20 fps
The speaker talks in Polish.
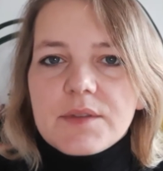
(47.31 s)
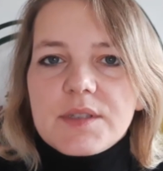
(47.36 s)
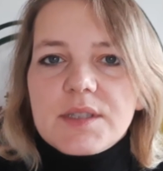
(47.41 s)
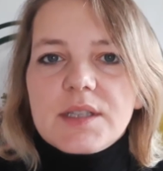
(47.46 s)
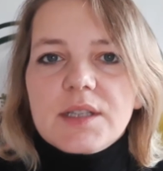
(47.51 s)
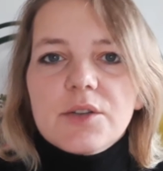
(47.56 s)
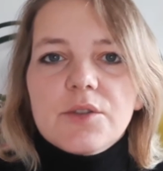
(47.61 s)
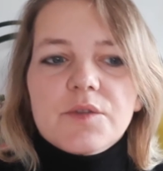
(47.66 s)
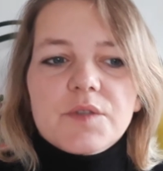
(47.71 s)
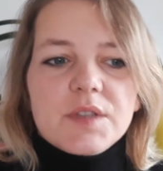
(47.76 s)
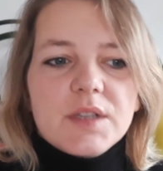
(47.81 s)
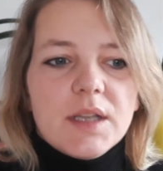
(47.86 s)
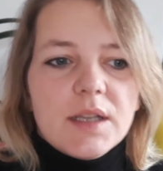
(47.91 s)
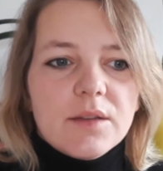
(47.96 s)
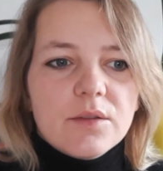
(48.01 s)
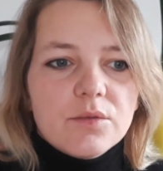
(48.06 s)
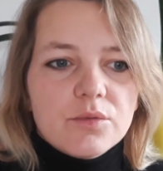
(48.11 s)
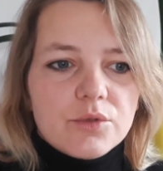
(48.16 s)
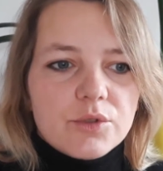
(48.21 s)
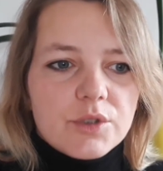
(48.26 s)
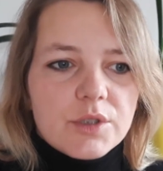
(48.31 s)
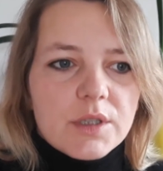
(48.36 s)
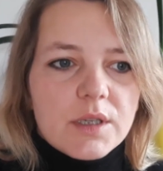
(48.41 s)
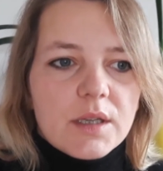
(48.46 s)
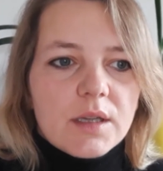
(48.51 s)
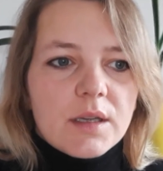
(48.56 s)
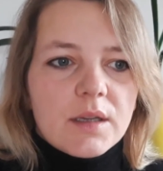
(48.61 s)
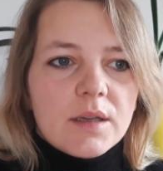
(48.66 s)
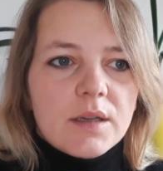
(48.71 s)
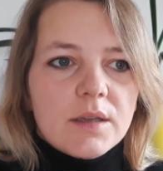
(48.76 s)
z tego względu,
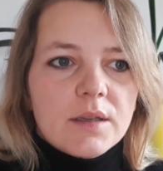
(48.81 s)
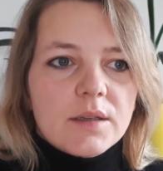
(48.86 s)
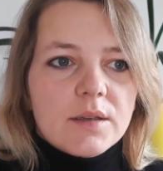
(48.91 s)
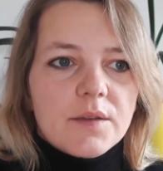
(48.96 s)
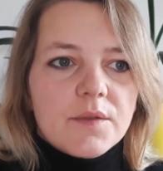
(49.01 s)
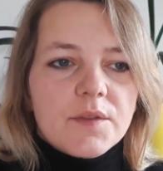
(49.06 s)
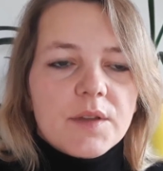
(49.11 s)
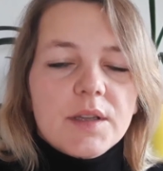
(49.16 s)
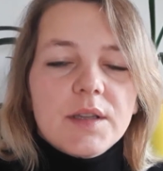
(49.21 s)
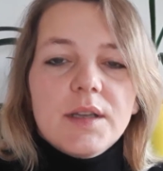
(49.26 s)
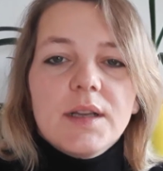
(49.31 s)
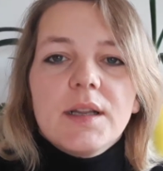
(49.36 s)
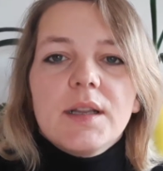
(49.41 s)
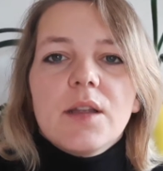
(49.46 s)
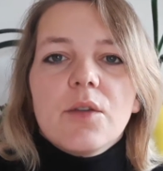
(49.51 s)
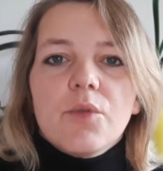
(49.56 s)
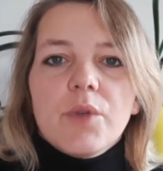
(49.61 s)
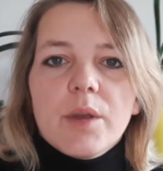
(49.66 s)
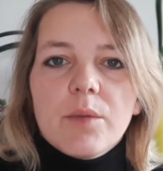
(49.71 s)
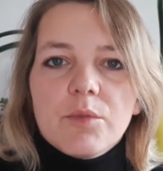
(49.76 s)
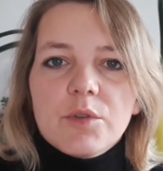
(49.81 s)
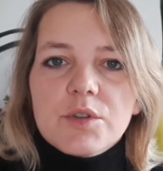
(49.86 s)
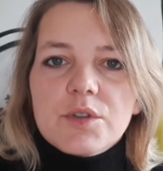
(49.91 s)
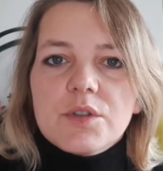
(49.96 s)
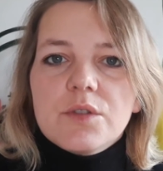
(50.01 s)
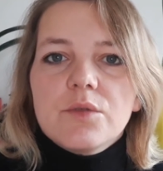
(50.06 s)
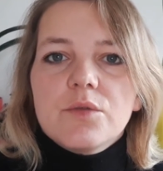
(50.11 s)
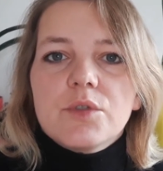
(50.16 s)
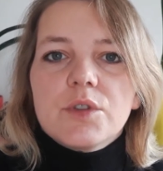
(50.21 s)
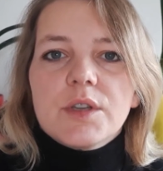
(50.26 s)
że wtedy generujemy
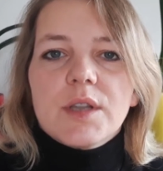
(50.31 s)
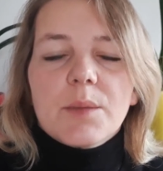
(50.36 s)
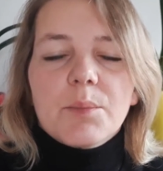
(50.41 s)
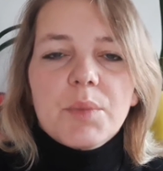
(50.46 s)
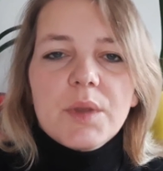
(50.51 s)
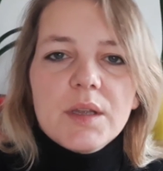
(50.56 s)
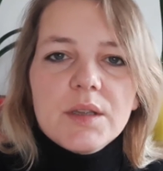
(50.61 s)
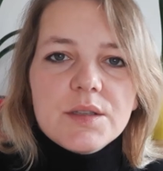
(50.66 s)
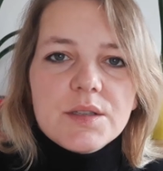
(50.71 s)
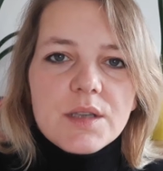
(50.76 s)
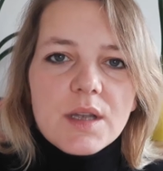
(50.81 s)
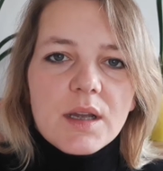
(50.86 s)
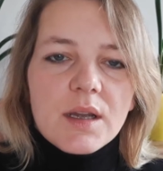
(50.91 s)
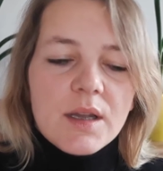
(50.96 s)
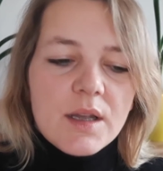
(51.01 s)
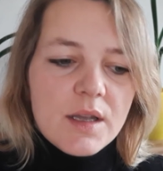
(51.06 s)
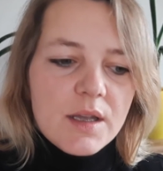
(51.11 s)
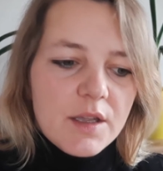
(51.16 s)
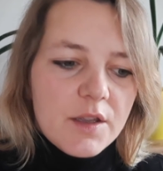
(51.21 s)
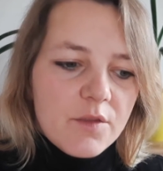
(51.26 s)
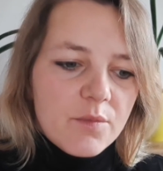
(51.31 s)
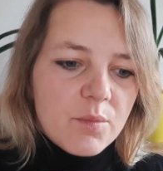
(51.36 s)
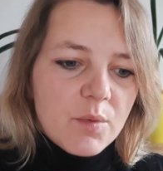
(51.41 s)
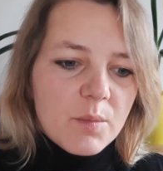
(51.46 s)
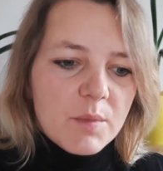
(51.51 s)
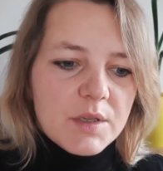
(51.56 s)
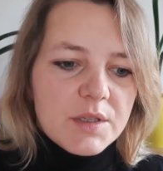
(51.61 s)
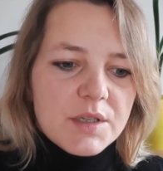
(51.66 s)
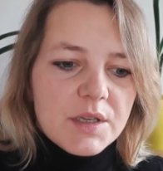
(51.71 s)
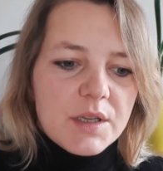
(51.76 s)
dosyć duże napięcia i w
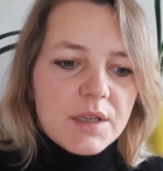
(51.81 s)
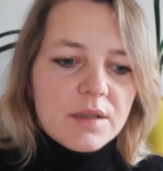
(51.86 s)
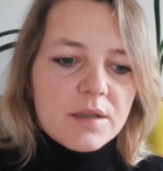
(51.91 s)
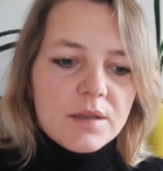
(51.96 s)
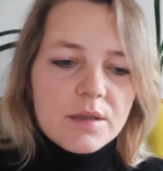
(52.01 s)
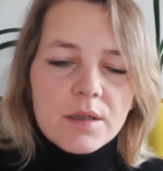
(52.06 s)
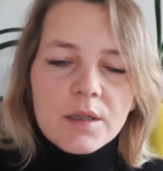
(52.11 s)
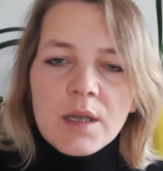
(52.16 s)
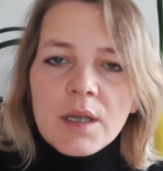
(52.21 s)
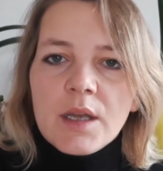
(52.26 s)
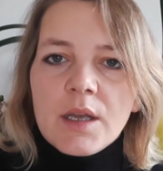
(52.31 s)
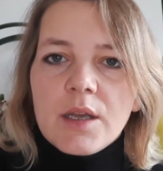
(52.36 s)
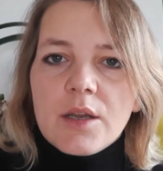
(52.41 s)
momencie, kiedy